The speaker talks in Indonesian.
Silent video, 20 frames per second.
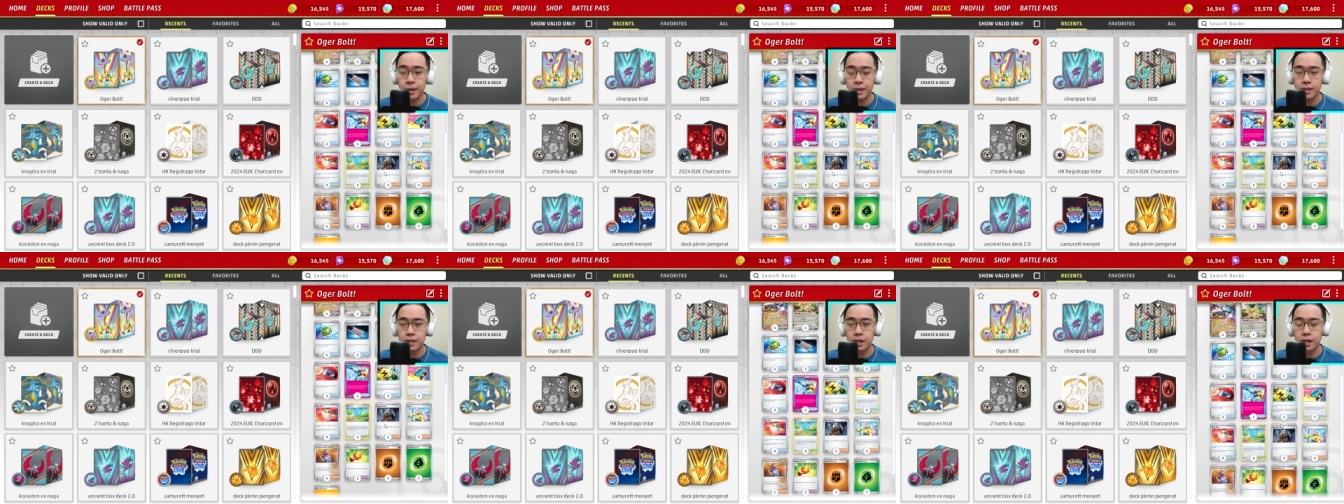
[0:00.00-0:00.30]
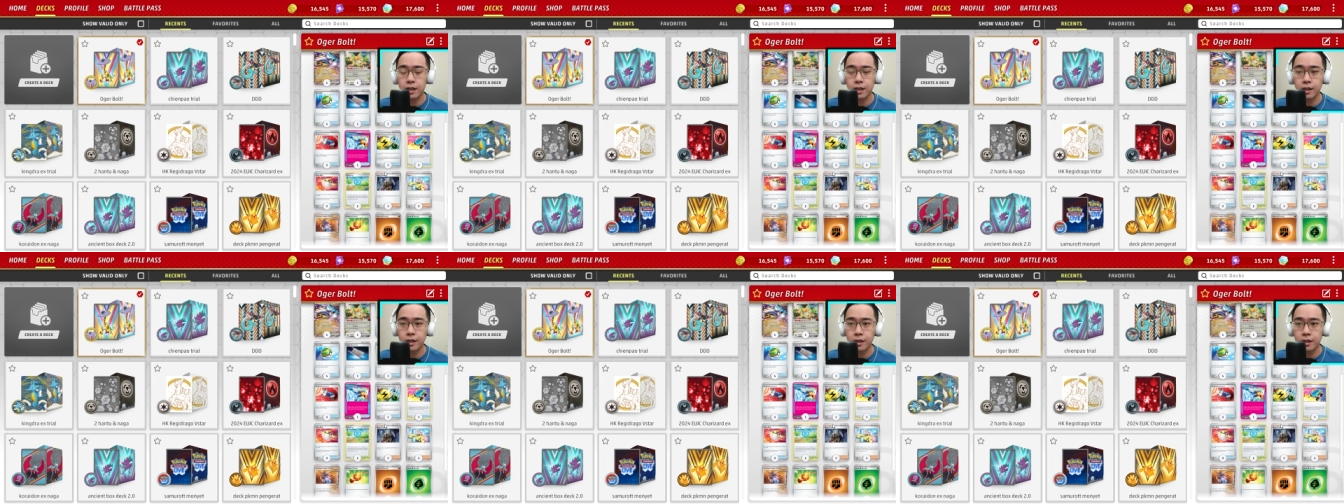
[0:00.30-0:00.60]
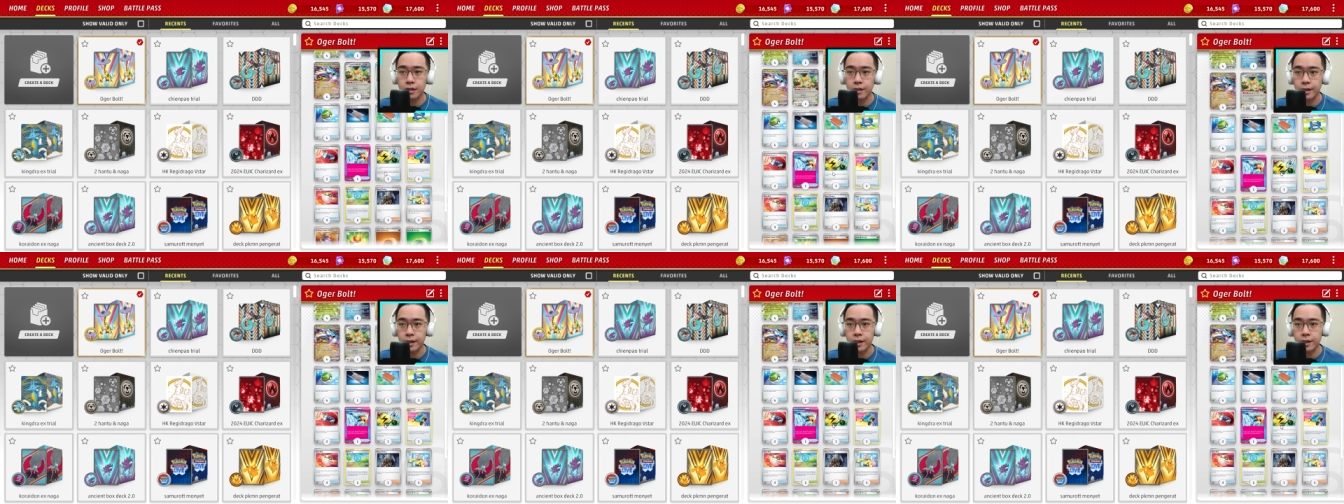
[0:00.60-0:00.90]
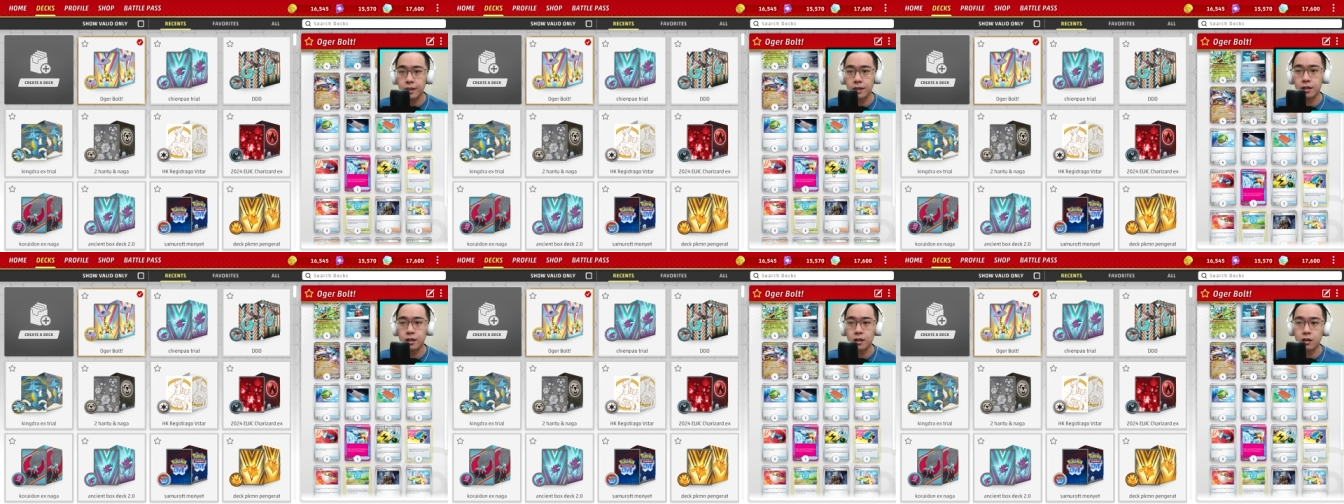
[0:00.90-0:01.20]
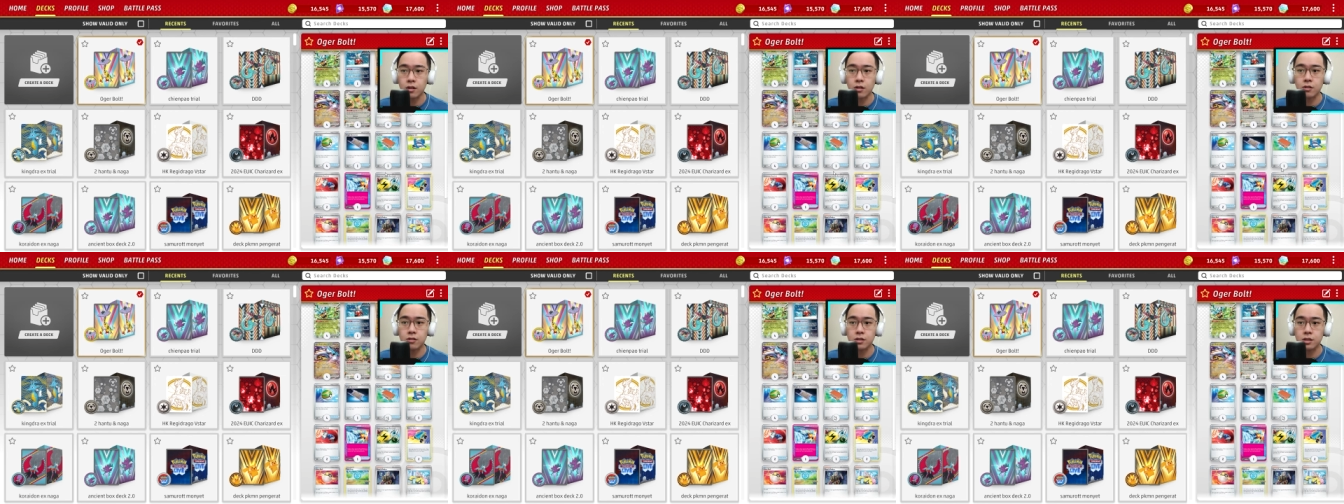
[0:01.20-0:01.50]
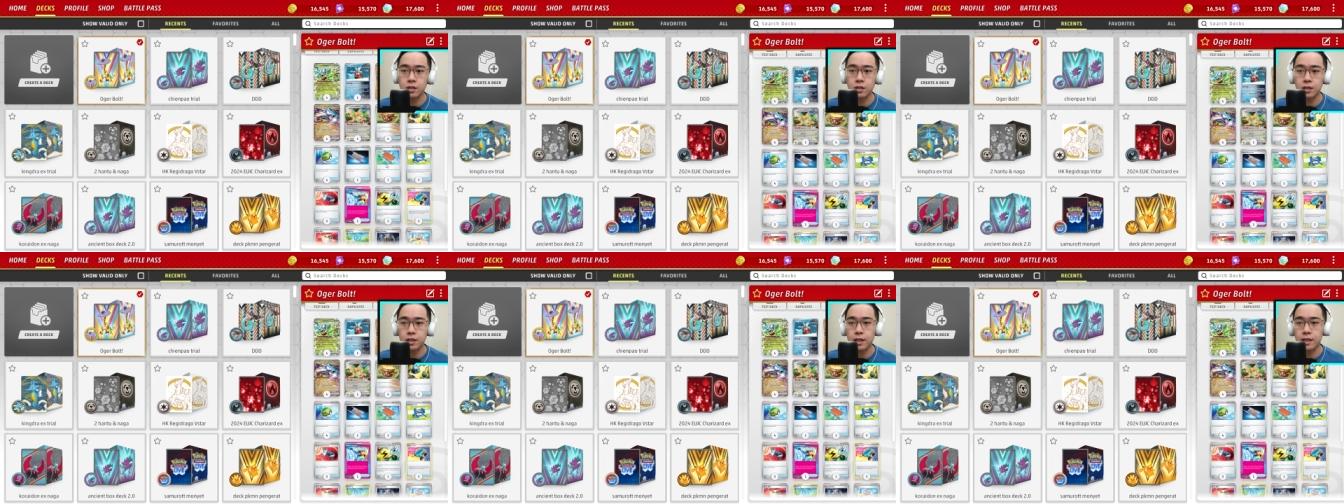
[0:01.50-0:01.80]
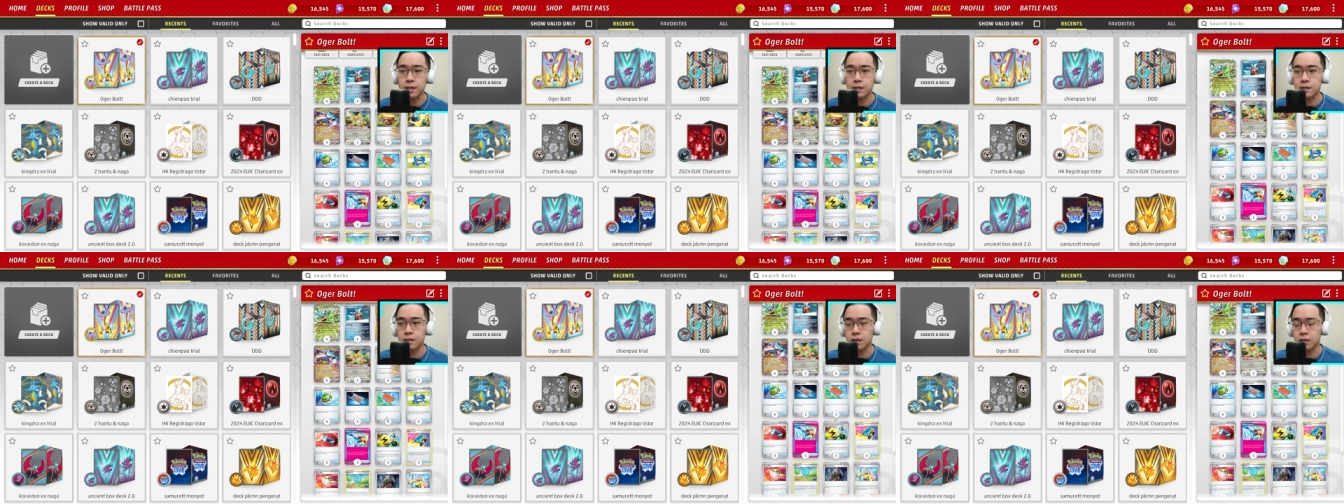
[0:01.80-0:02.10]
masalahnya deck ini adalah
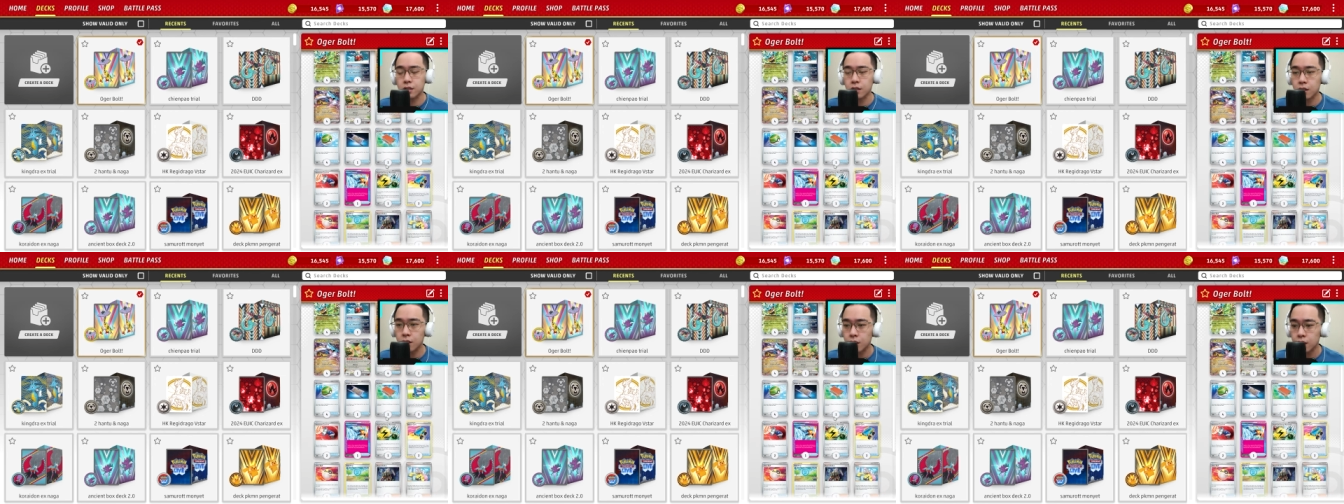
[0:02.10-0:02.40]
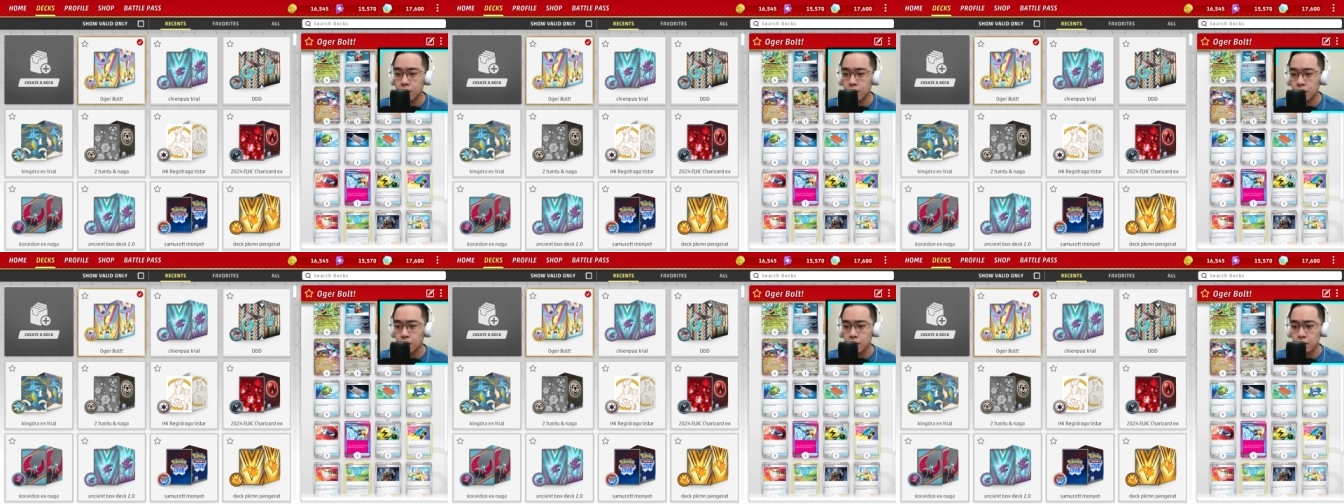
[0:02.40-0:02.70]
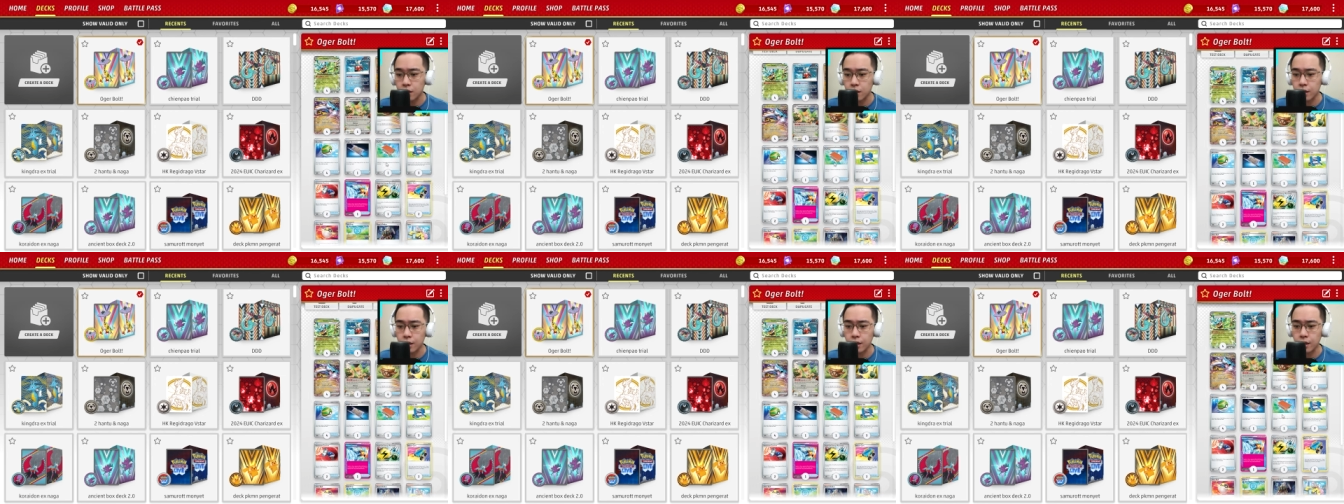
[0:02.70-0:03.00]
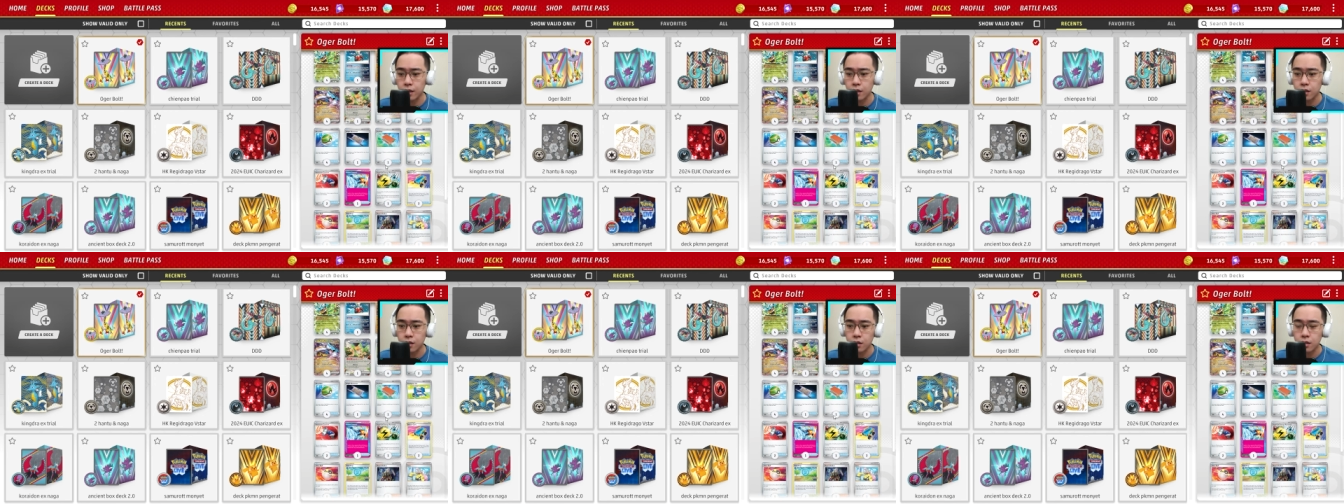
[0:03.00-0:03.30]
konsistensi dan ya